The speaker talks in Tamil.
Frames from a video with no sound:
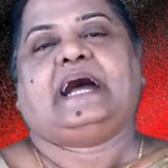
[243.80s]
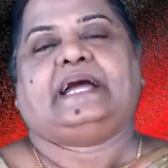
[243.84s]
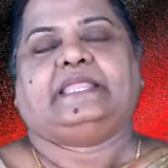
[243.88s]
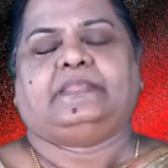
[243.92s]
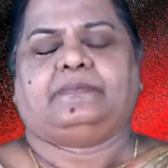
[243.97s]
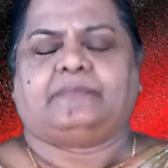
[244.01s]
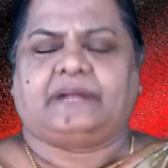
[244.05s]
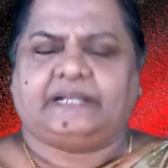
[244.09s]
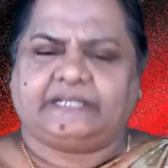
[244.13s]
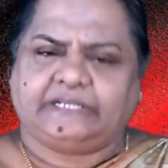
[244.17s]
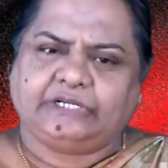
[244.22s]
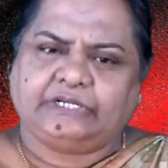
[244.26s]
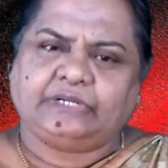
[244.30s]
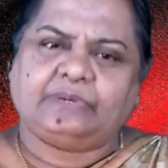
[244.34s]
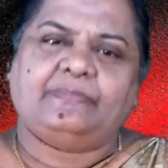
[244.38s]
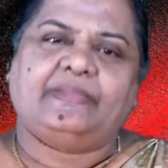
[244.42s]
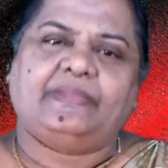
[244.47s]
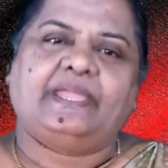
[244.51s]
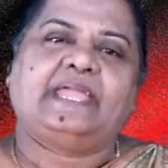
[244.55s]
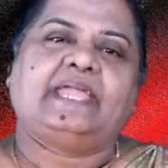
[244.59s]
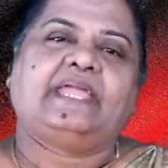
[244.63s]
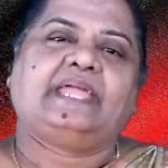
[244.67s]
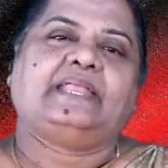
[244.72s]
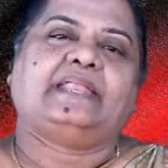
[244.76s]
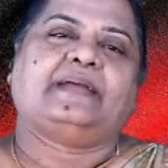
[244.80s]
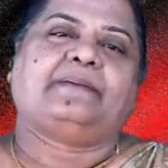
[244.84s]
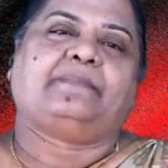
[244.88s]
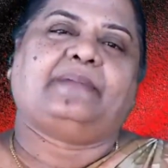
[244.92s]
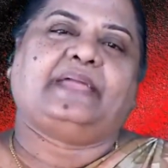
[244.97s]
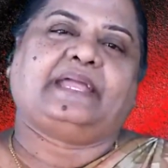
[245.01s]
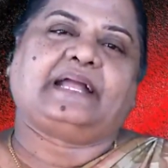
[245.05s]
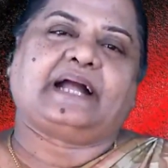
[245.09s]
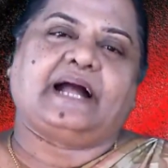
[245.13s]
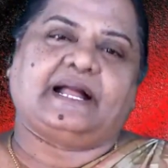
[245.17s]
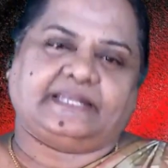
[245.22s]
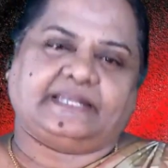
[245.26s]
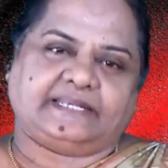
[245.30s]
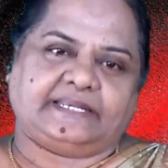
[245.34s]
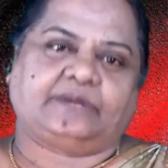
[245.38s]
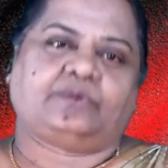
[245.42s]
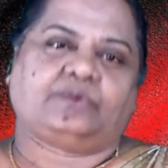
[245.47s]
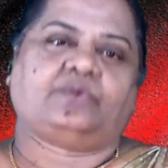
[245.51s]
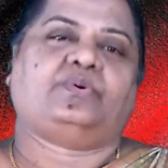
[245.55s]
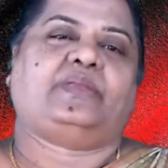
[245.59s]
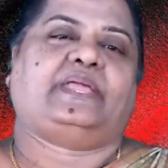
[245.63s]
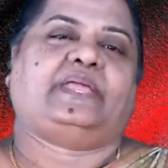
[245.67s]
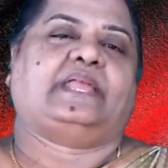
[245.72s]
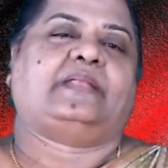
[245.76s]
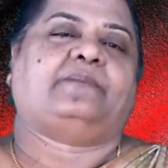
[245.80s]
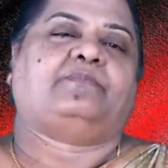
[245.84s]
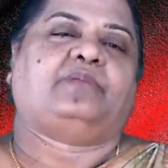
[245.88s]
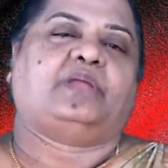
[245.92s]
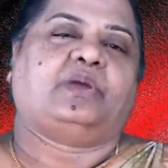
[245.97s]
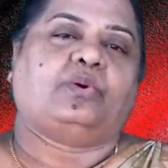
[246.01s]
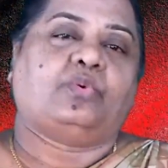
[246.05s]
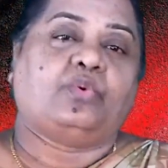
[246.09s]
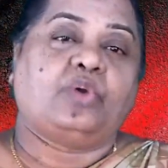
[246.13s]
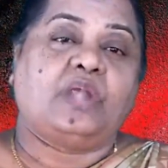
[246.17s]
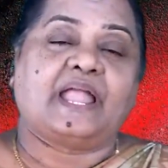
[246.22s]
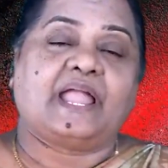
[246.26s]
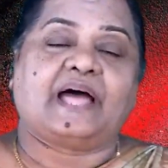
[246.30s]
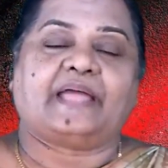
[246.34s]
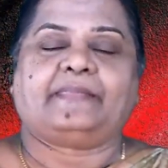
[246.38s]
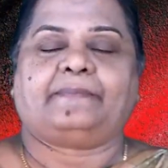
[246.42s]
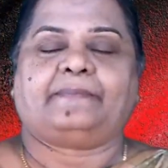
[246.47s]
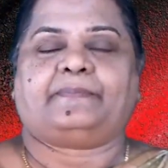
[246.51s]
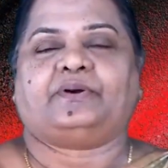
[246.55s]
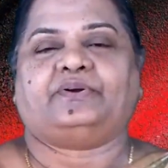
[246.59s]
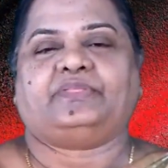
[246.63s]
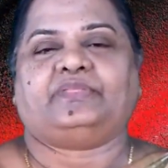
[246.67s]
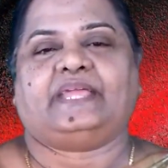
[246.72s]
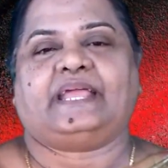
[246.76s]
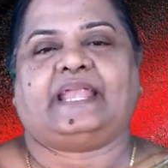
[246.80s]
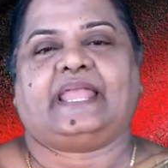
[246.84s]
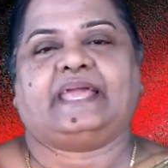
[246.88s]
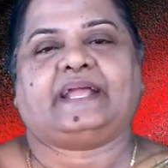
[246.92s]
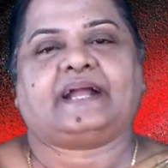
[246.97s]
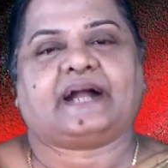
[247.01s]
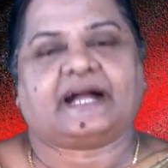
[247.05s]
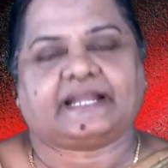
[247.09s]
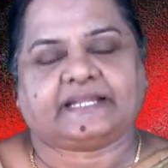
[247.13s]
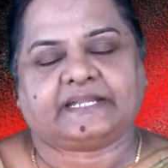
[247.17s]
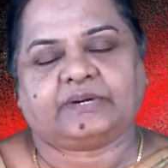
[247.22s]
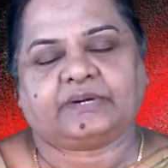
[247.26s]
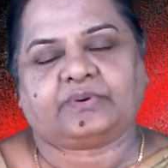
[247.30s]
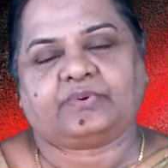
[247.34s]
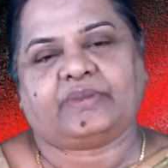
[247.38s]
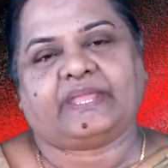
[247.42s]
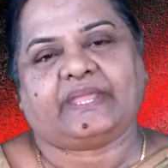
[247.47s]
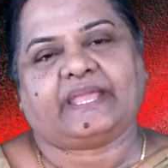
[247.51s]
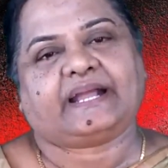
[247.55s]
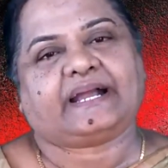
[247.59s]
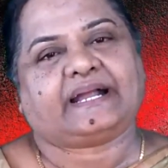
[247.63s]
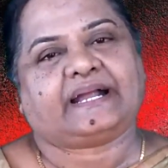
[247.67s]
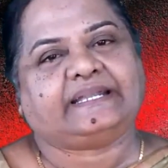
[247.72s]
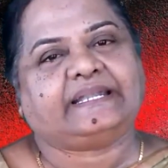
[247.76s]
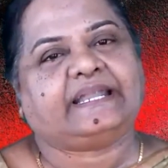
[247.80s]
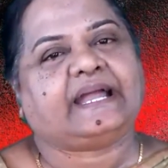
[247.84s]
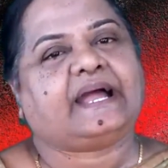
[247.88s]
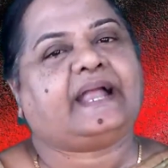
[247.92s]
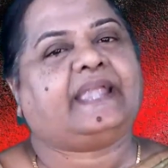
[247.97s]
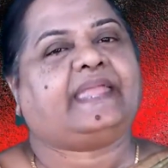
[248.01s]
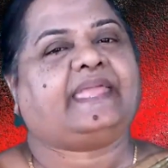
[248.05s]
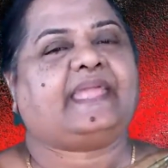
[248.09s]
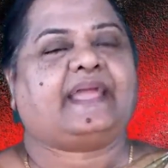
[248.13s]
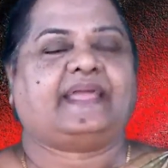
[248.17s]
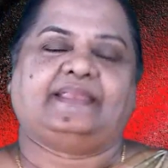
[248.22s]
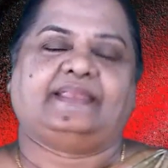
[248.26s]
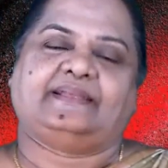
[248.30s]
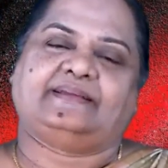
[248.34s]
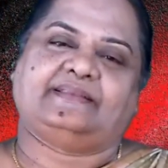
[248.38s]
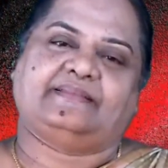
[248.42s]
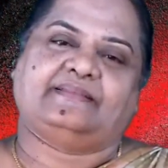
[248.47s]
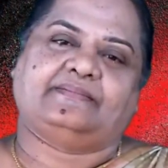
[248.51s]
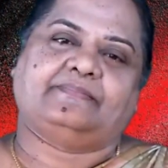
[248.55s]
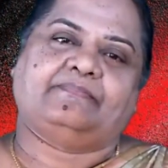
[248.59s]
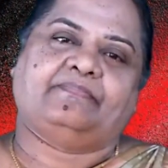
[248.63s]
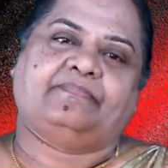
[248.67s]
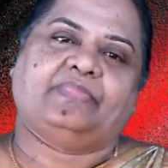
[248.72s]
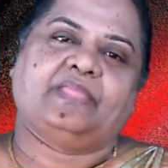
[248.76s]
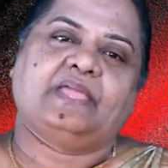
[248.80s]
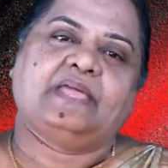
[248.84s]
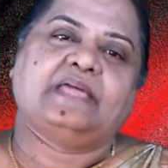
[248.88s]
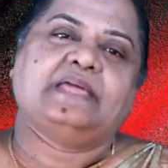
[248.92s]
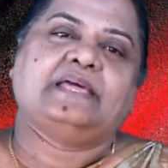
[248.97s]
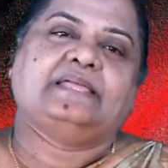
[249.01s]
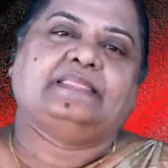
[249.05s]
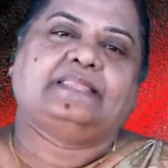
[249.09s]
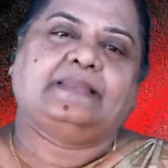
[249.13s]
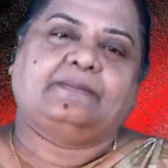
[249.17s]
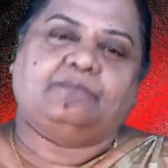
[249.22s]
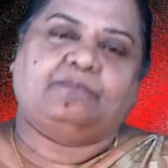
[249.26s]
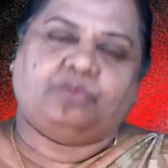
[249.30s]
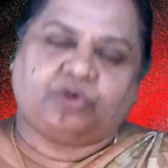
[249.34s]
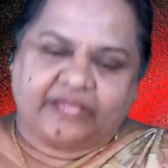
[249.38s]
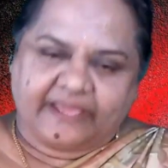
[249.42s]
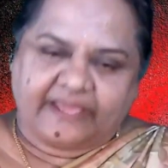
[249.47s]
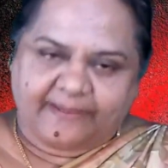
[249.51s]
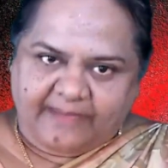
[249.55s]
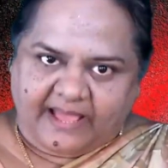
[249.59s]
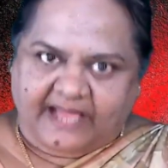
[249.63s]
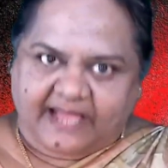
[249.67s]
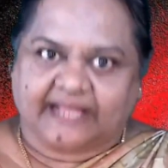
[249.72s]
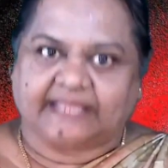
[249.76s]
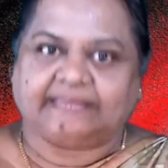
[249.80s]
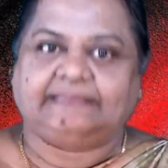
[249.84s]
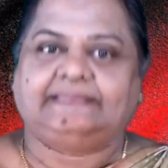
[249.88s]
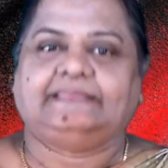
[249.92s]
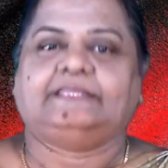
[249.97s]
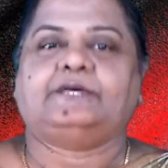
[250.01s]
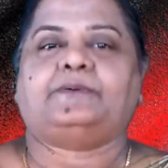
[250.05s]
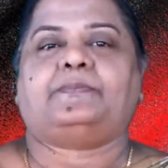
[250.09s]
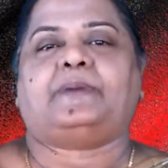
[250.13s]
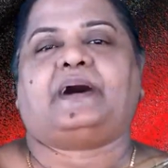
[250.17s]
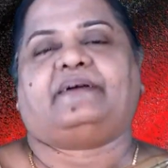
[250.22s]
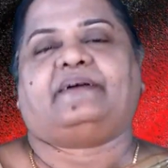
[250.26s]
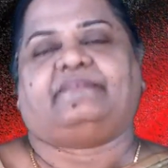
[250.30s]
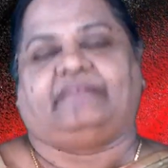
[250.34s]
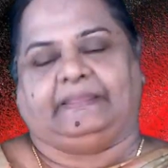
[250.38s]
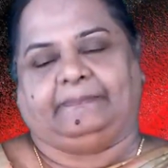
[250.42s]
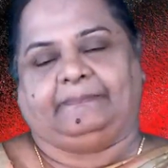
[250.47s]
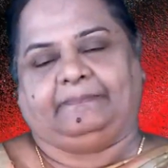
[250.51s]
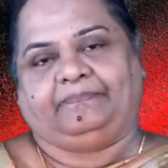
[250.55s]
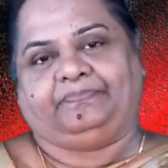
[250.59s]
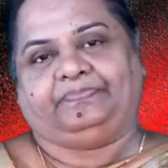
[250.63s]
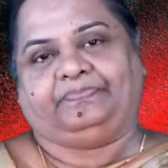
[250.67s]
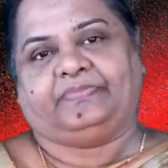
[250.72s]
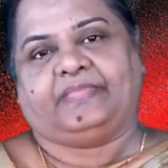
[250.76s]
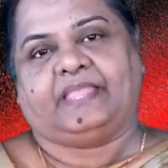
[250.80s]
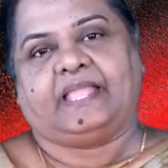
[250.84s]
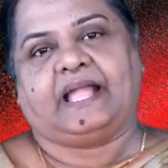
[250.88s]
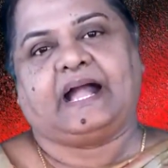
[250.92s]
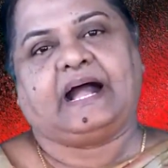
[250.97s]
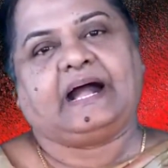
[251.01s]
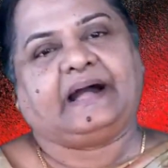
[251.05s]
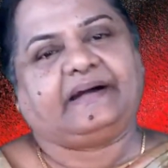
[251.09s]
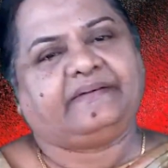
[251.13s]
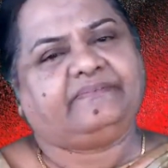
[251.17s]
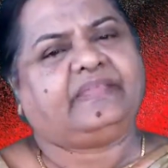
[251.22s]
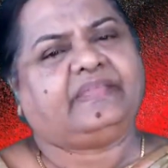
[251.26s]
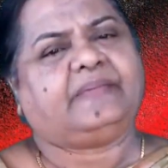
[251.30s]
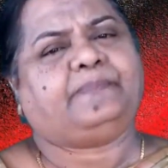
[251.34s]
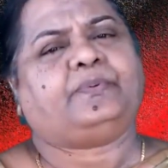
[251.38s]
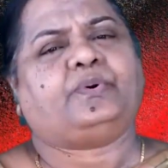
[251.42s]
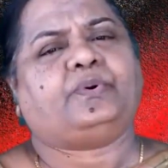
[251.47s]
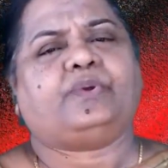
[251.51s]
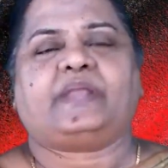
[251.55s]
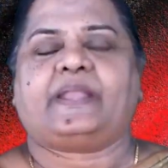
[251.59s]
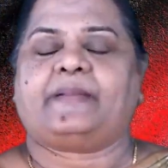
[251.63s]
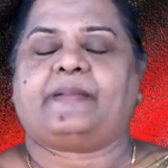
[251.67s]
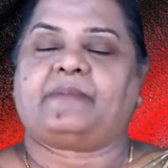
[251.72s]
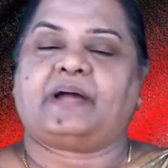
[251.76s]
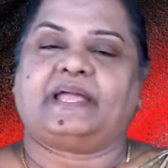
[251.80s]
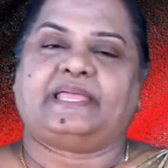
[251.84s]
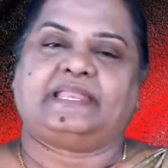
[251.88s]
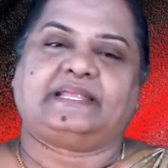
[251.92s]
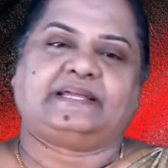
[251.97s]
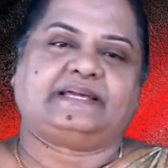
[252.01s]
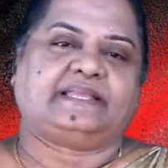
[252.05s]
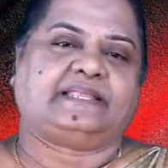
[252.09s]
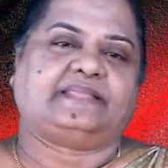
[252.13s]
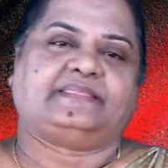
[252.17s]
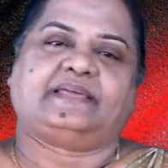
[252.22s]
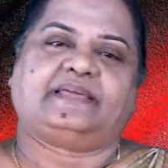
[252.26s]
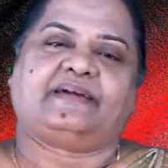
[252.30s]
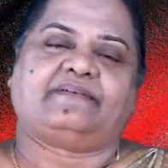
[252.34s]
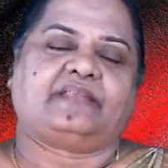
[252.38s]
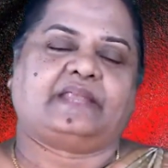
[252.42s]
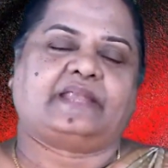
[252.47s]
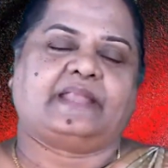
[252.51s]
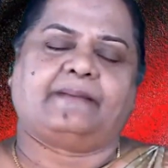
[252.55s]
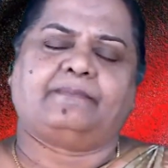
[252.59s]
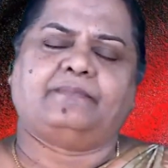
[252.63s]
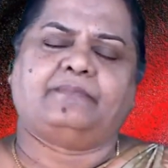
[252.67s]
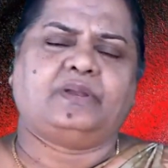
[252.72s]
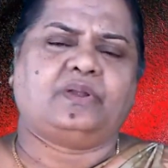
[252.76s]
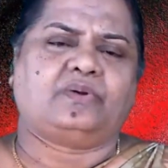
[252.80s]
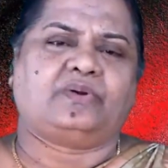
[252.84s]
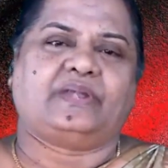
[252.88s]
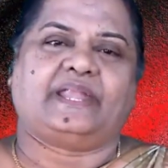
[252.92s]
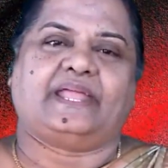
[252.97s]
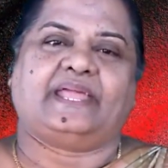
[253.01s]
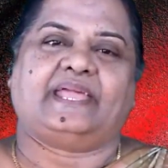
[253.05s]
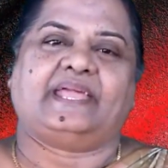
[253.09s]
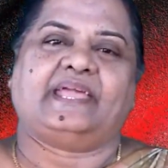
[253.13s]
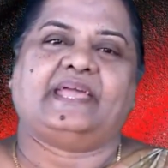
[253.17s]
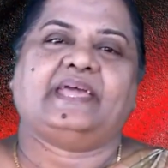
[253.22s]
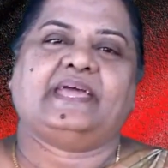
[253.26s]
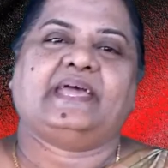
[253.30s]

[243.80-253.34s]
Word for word: அது மட்டுமே நம்மை காட்டக்கூடிய நம்முடைய உள்ளான பகுதிகளை காட்டக்கூடிய கண்ணாடியா இருக்கிறது இதுல முக்கியமா ஆத்துமாவை ஆவி பூரணமா இருக்கிறது அவரை நம்பினோடனே